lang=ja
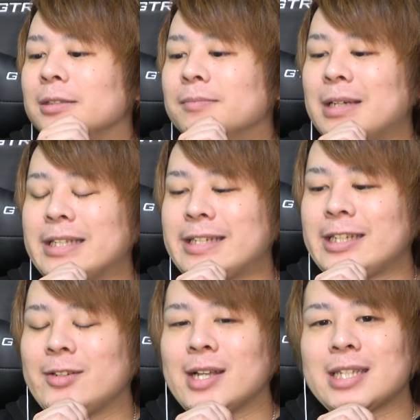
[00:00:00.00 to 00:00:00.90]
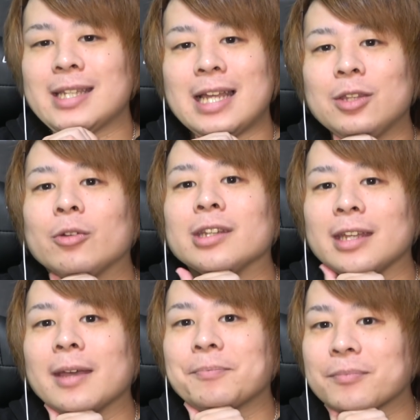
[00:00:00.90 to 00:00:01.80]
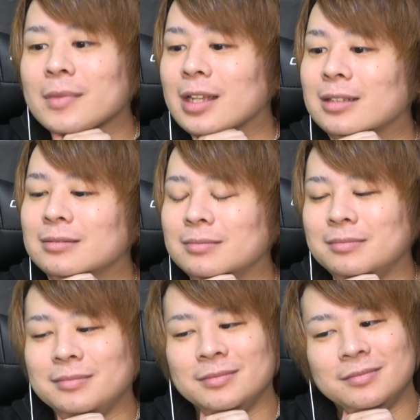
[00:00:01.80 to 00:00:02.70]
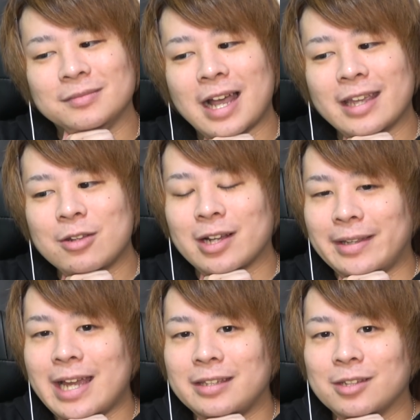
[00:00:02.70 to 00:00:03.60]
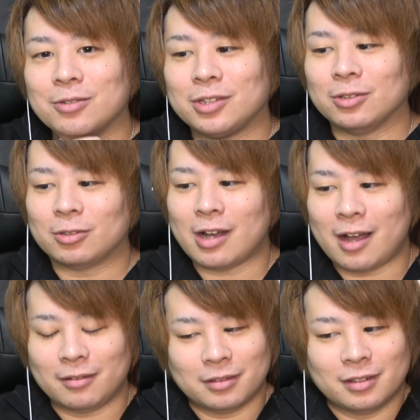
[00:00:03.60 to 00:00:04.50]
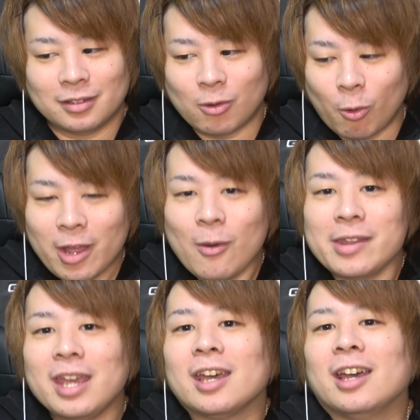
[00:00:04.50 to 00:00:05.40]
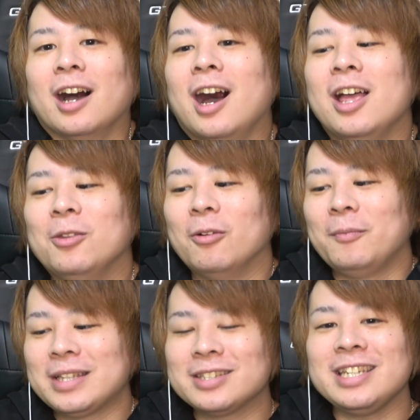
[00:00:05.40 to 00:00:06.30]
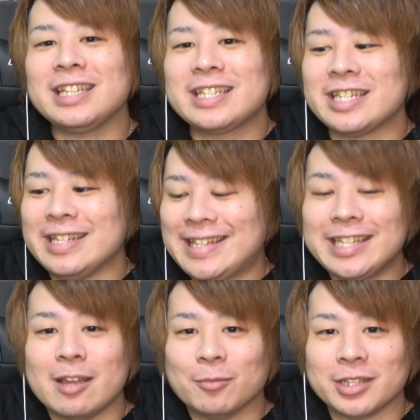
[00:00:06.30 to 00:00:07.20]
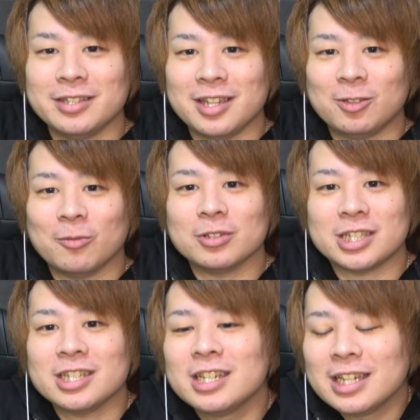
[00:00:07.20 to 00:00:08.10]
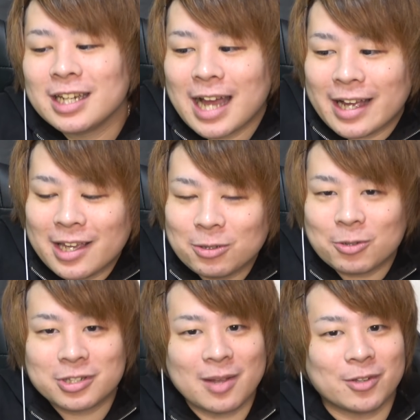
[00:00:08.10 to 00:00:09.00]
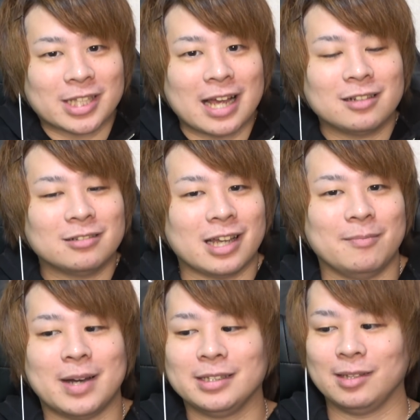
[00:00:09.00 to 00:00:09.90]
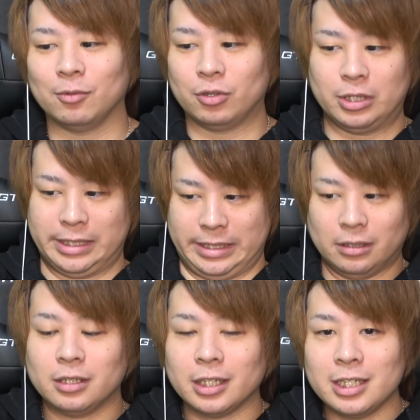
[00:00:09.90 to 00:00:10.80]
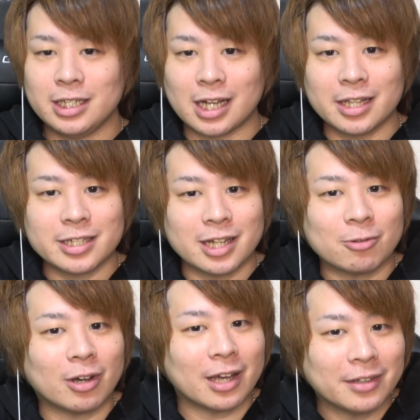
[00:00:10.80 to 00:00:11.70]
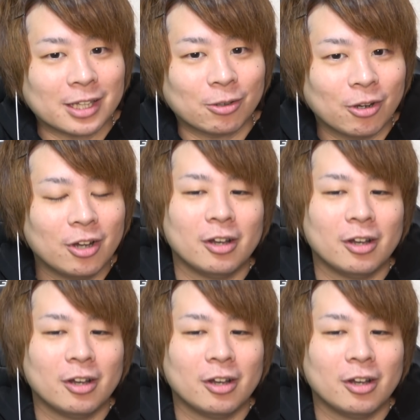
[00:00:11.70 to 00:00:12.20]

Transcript: まあ G 技段取りね、うーん、上げるか悩んでるっていう人は、俺はね、あの別に G1 でも全然いいと思うし、上げるとしても3ぐらいまででもいい感じなのかなと。